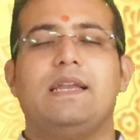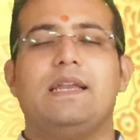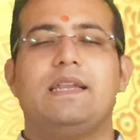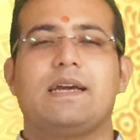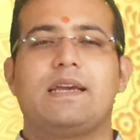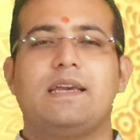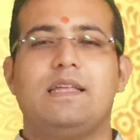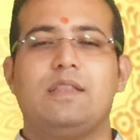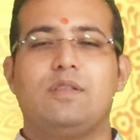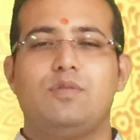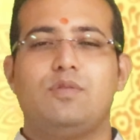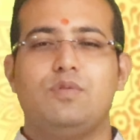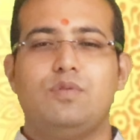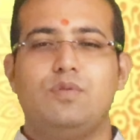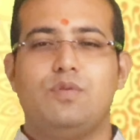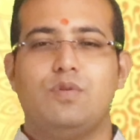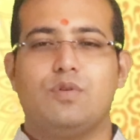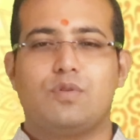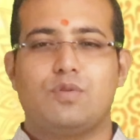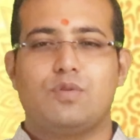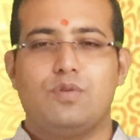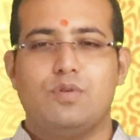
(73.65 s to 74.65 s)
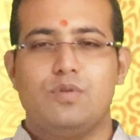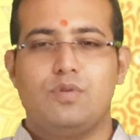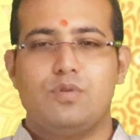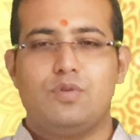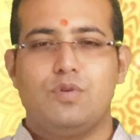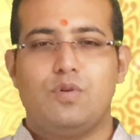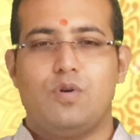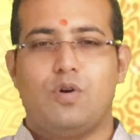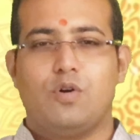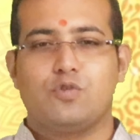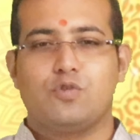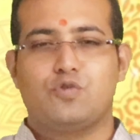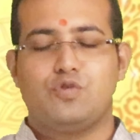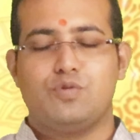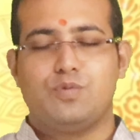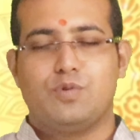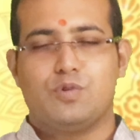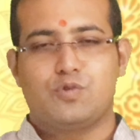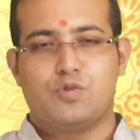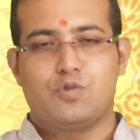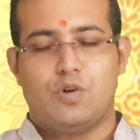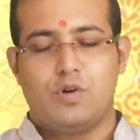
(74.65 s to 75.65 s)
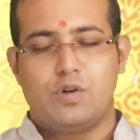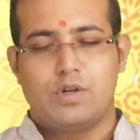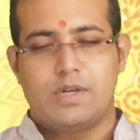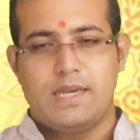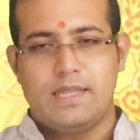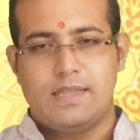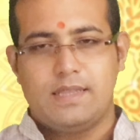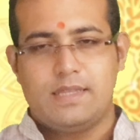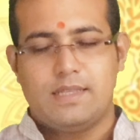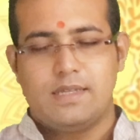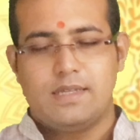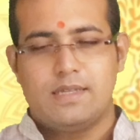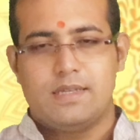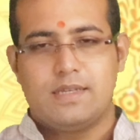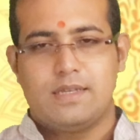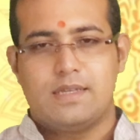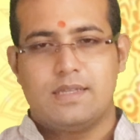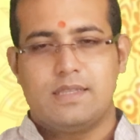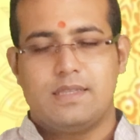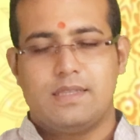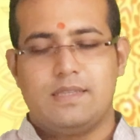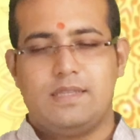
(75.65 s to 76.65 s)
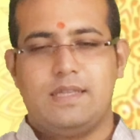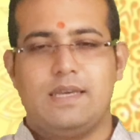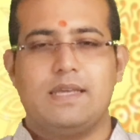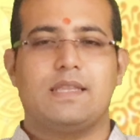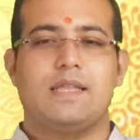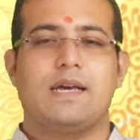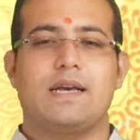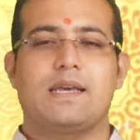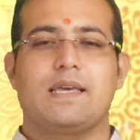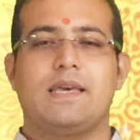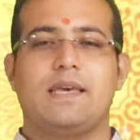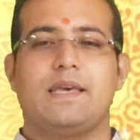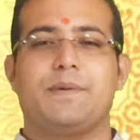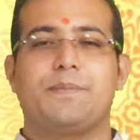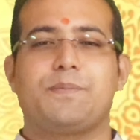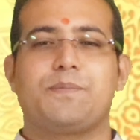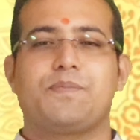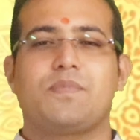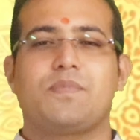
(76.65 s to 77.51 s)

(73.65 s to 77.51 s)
এটা কিন্তু অত্যন্ত অশুভ সংকেত দিয়ে থাকে